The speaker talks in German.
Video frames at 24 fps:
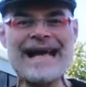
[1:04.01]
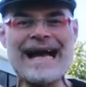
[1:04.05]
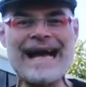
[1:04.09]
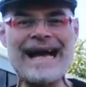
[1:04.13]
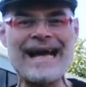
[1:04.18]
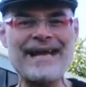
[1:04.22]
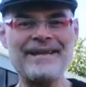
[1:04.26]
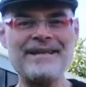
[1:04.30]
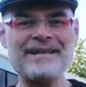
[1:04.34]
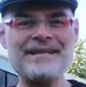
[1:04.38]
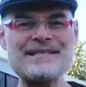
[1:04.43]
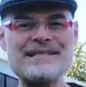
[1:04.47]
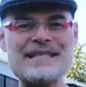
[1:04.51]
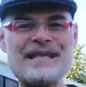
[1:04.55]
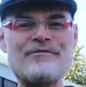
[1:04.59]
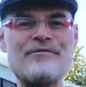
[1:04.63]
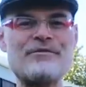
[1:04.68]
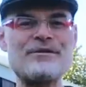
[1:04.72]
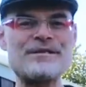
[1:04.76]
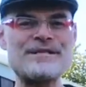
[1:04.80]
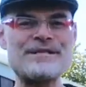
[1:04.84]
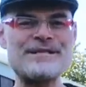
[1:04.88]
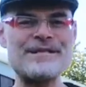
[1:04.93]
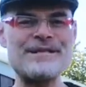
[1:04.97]
Einiges
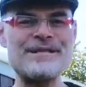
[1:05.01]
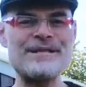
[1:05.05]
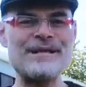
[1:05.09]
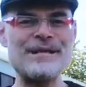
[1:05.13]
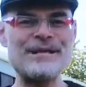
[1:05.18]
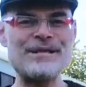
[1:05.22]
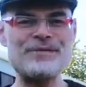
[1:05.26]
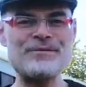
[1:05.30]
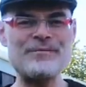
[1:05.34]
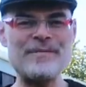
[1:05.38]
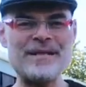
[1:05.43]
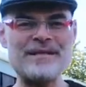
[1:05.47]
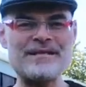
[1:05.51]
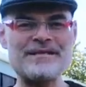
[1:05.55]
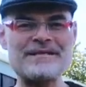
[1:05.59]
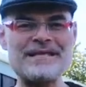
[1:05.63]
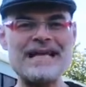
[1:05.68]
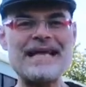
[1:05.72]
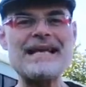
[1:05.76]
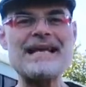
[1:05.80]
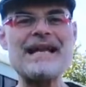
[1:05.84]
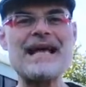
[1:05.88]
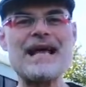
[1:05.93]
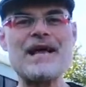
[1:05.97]
davon ist sicherlich
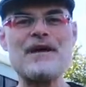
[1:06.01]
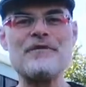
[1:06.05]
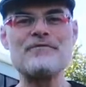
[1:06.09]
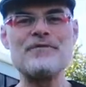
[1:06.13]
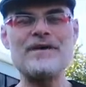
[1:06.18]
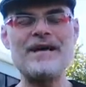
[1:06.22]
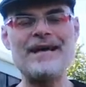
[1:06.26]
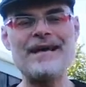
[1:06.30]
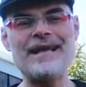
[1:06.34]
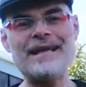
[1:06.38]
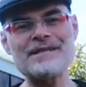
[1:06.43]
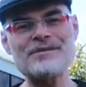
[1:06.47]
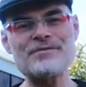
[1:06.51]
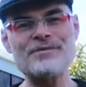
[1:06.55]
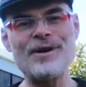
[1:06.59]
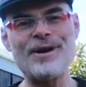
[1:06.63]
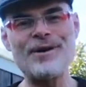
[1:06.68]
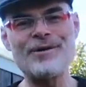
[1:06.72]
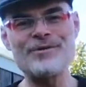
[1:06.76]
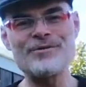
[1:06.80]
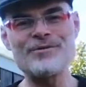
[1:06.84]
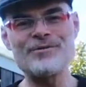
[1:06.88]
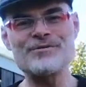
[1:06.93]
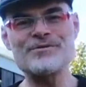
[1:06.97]
speziell für
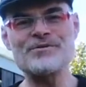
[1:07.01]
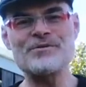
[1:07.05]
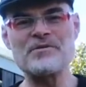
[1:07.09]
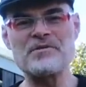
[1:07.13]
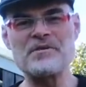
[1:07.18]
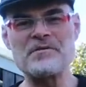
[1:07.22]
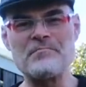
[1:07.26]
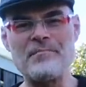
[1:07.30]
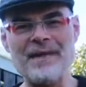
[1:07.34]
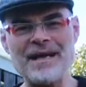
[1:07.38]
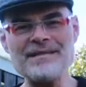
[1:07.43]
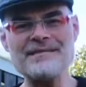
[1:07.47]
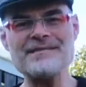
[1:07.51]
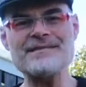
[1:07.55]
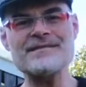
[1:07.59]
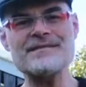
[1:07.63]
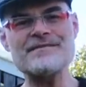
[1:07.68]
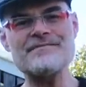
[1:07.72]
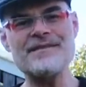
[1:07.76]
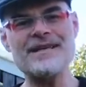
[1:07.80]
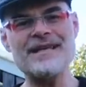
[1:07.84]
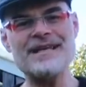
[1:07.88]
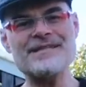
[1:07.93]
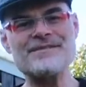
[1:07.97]
Elektroautos und
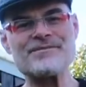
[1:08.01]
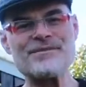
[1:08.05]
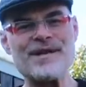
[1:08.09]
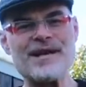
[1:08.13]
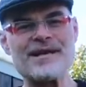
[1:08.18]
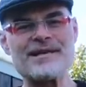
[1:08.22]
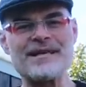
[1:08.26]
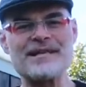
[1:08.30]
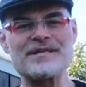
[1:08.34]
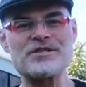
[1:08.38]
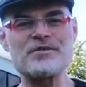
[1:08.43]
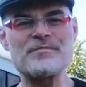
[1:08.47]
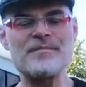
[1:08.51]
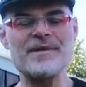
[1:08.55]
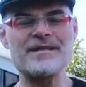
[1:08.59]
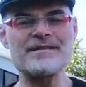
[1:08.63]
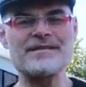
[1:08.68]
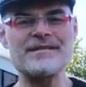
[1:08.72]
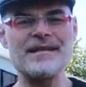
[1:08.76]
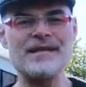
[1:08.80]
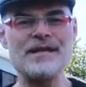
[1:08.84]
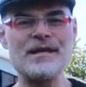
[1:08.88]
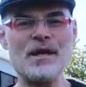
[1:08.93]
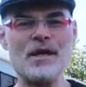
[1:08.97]
manches vielleicht sogar ganz
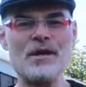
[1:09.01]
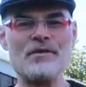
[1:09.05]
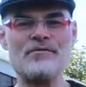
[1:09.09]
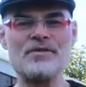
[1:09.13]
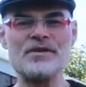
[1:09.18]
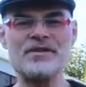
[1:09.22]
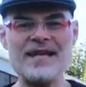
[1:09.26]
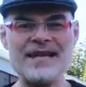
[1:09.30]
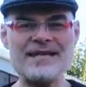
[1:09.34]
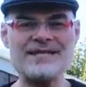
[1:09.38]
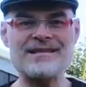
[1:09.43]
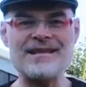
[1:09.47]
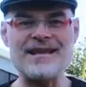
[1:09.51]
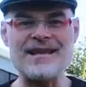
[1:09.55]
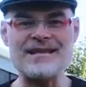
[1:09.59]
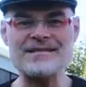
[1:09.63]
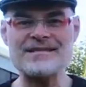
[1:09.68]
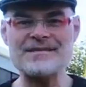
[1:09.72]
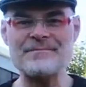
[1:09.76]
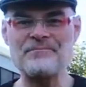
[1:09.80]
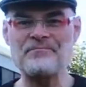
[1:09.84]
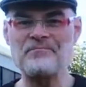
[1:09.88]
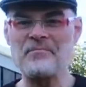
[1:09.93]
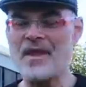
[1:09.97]
speziell für
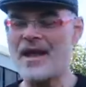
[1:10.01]
Teslas.